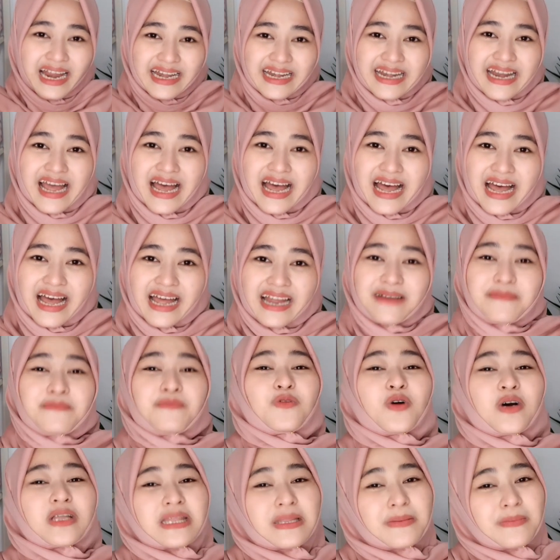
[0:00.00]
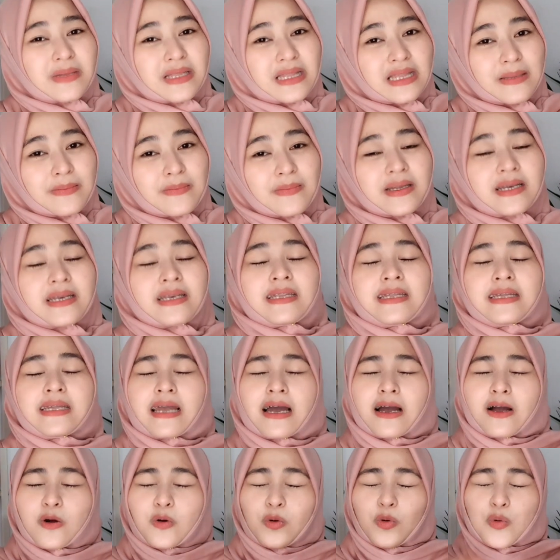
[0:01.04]
dan buat teman-teman
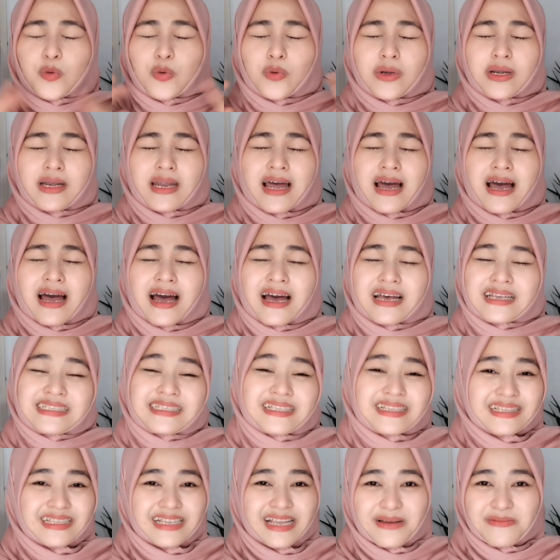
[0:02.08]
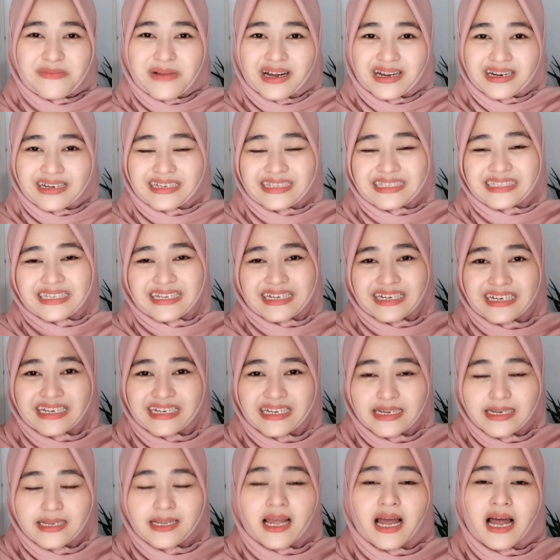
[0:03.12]
yang udah setia banget di channel
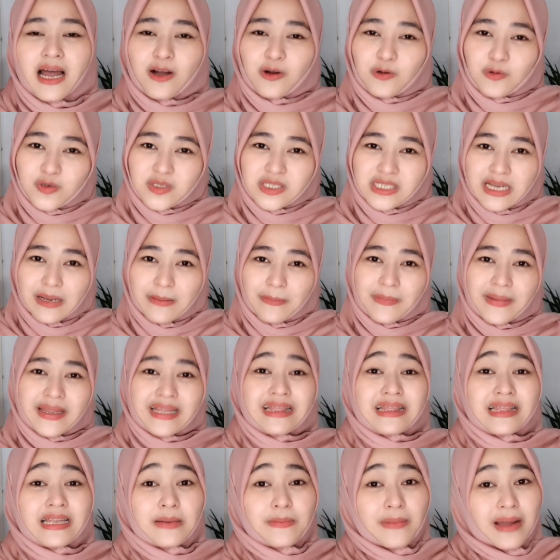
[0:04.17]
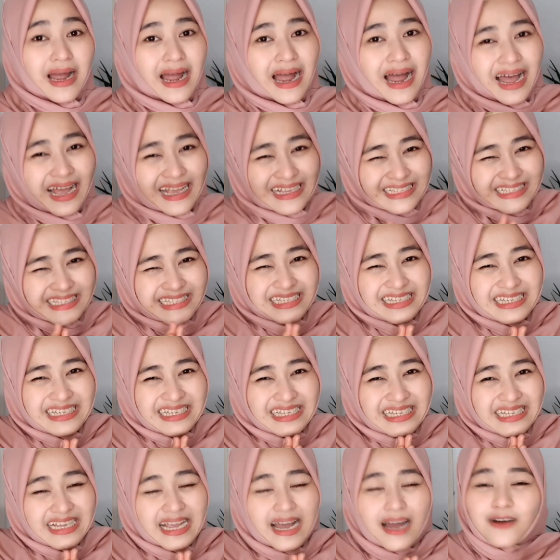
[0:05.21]
ini, aku ucapin terima
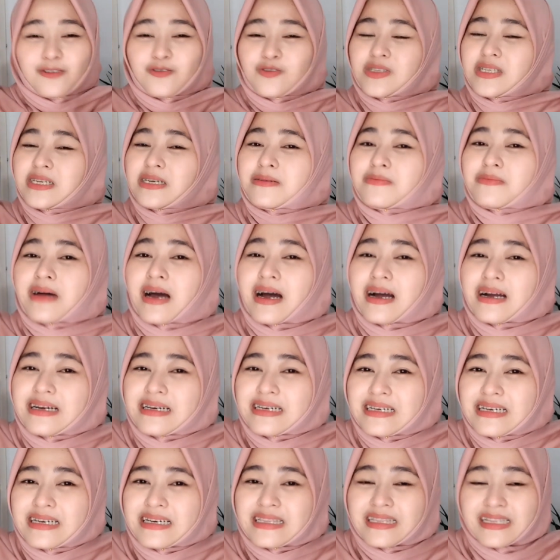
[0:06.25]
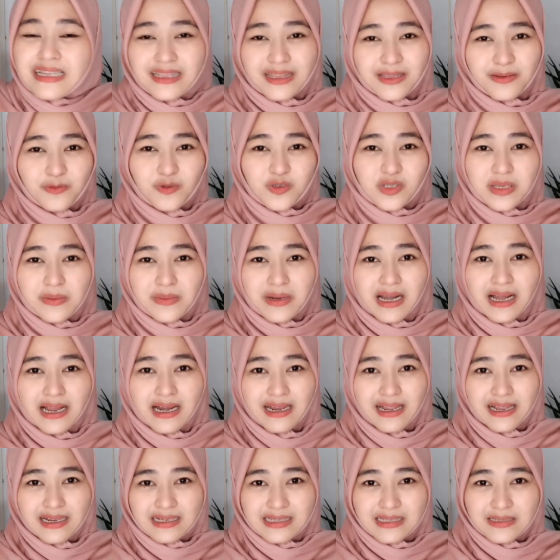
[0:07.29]
kasih. Aku seneng banget ketemu sama
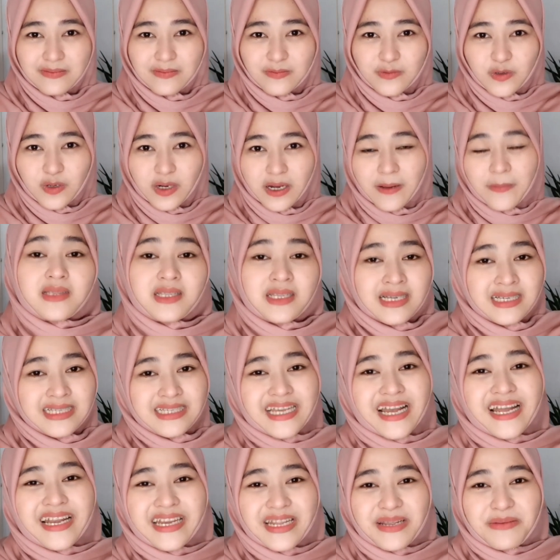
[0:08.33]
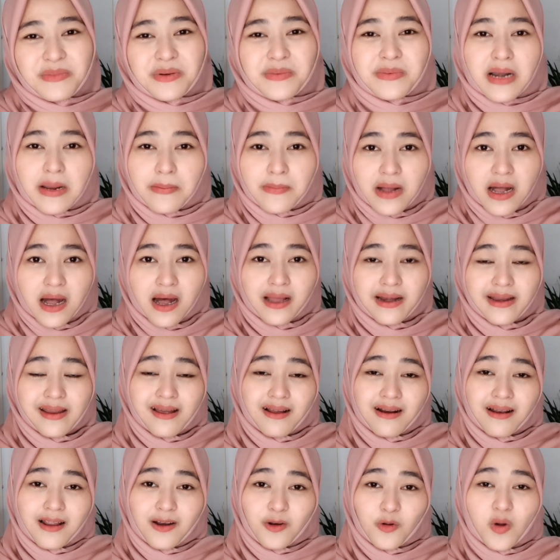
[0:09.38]
kalian semua. Jadi beberapa hari
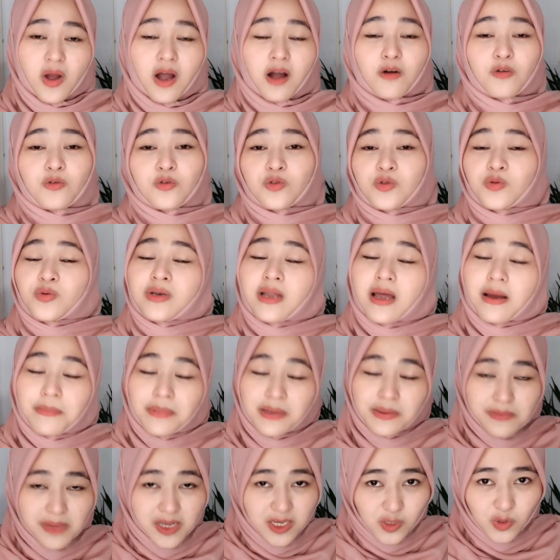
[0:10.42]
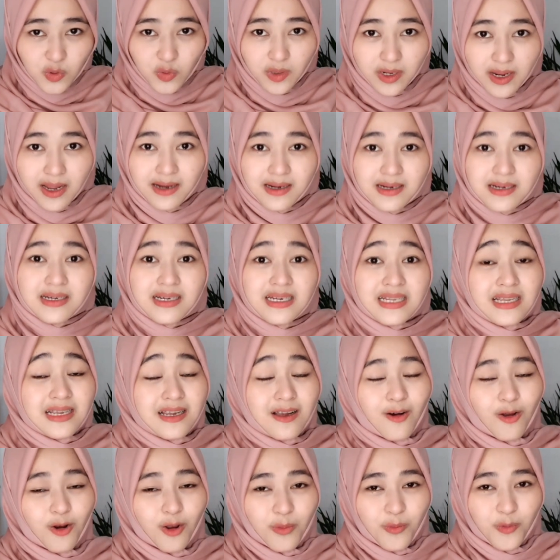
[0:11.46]
yang lalu aku tuh dapat masukan di
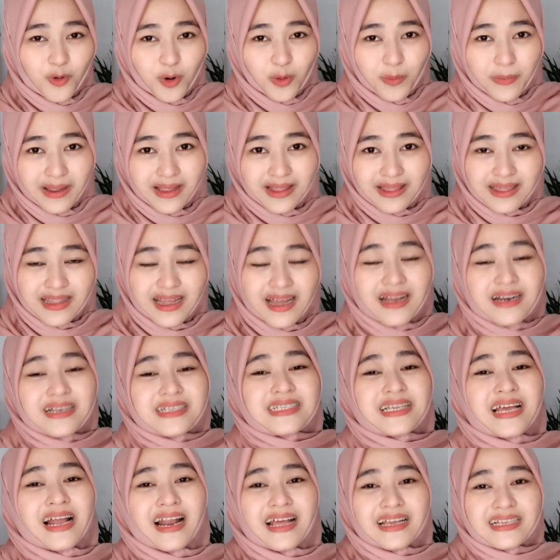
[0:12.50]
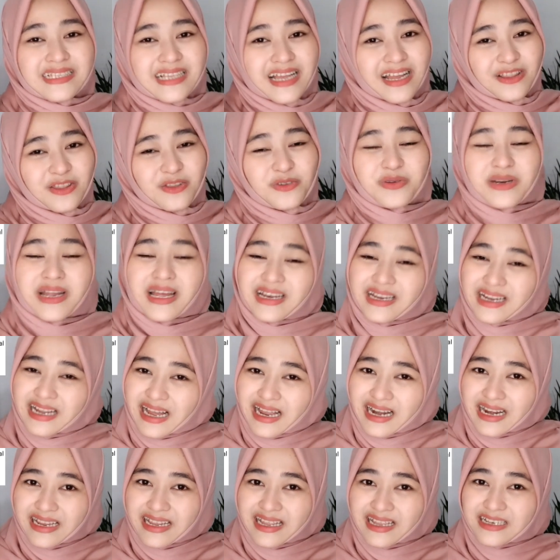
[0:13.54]
kolom komentar salah satu dari
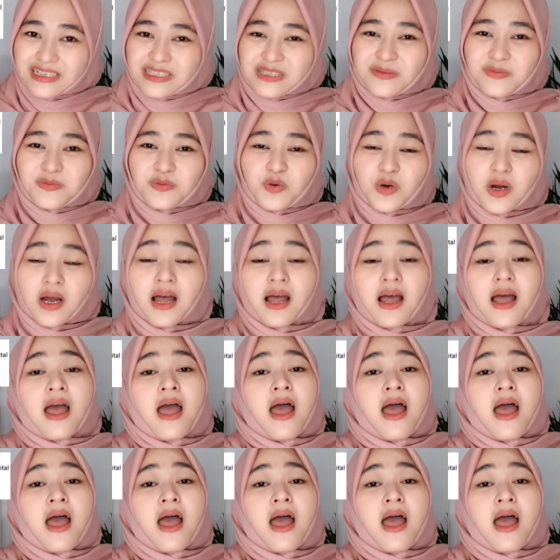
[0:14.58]
kalian semua